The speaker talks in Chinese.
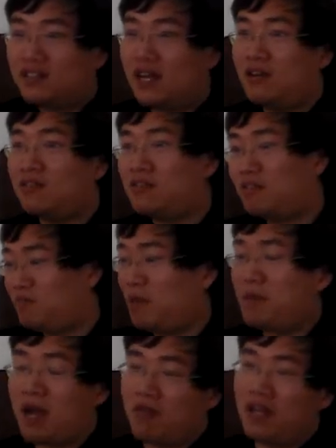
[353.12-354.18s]
然后就
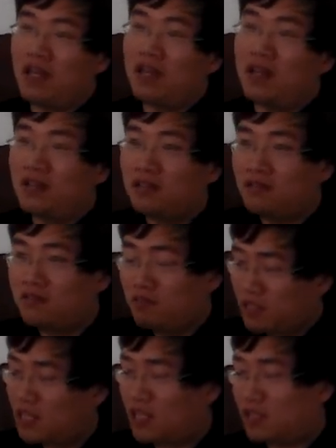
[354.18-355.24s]
被罢官。
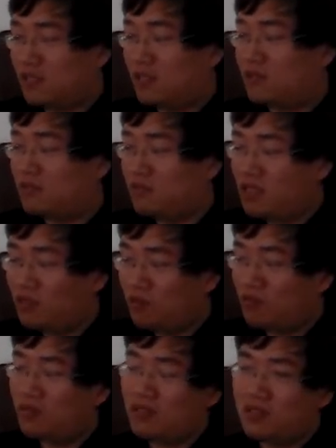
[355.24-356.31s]
朱熹也是的，朱熹
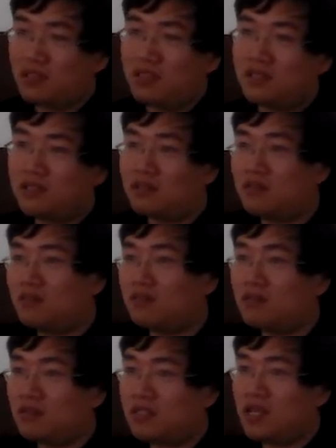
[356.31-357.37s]
多次是
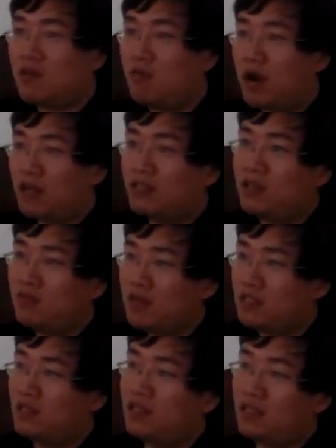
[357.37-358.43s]
在皇帝
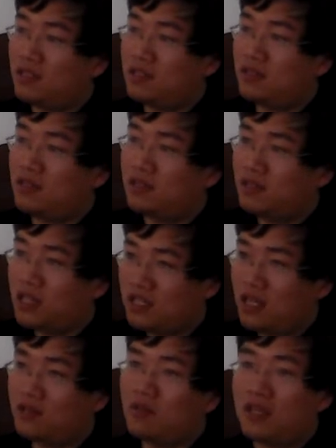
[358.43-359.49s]
问策的时候，他
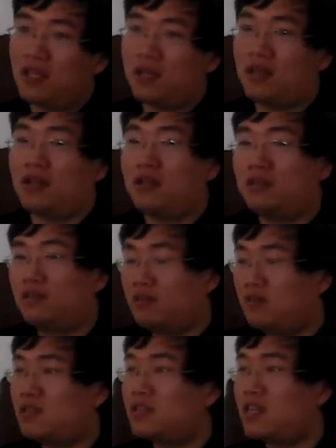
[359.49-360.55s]
上罪，
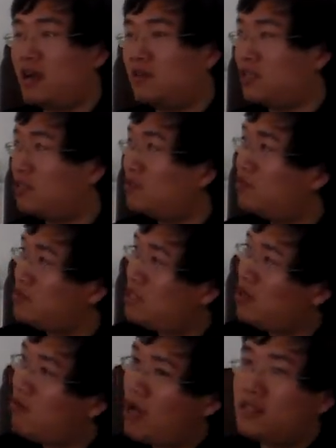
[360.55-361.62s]
都是讲这个宋
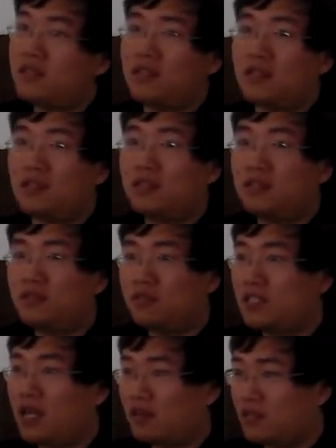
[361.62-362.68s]
金关系的，就
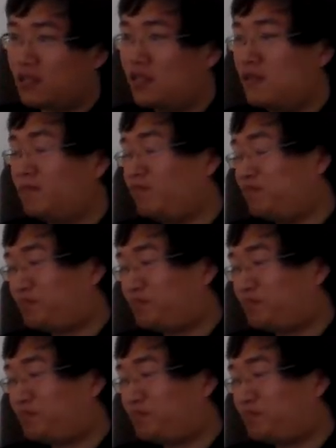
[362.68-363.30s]
讲这个，